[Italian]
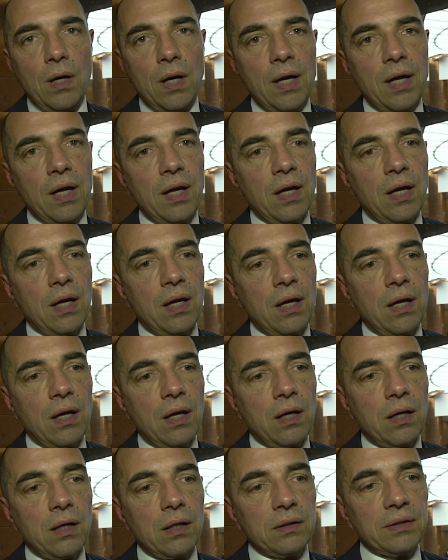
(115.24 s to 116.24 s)

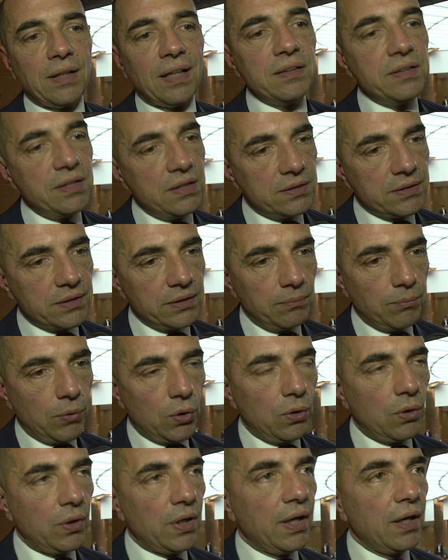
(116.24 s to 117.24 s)
Eh,
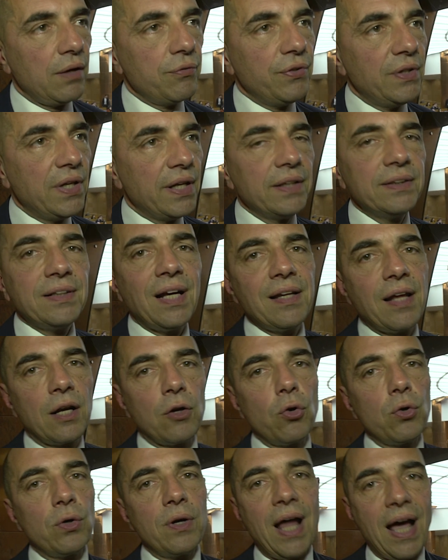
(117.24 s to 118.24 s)
tantissimo, eh, Fidere Italia
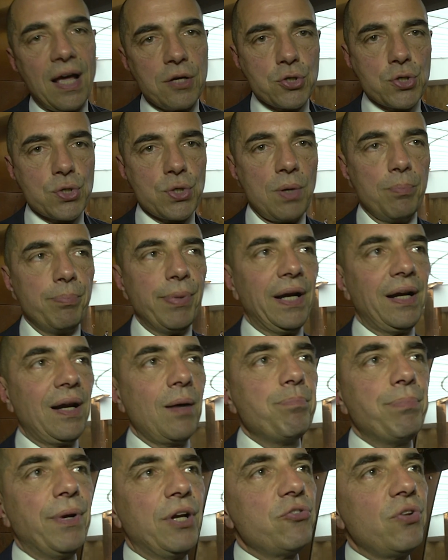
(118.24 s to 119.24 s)
non nasce per
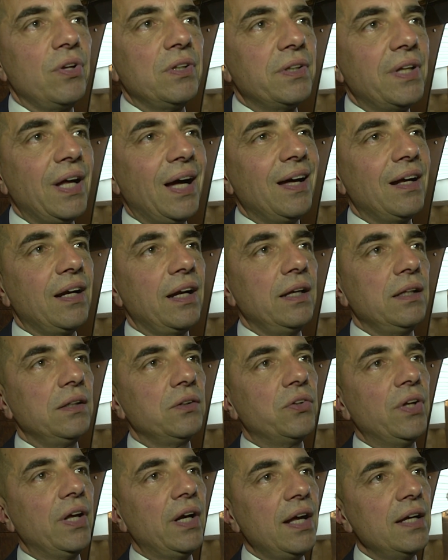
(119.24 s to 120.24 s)
rappresentare
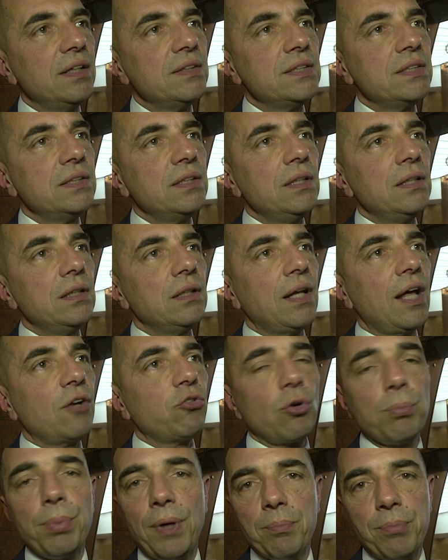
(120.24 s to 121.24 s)
interessi,
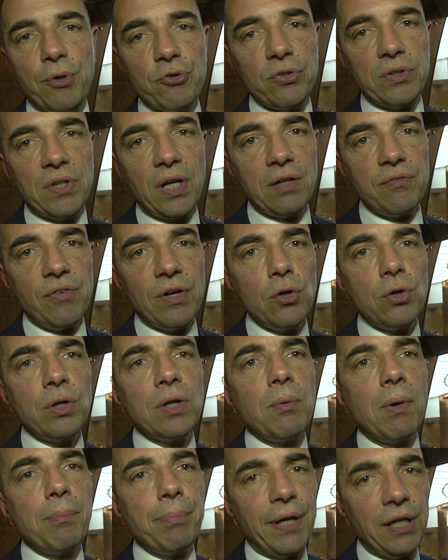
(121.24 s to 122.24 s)
nasce per rappresentare
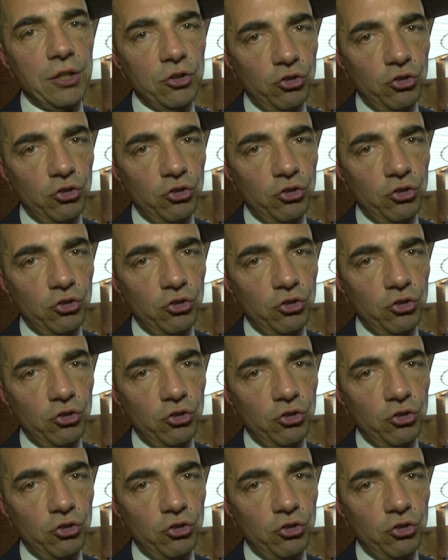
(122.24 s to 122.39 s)
valori, ma per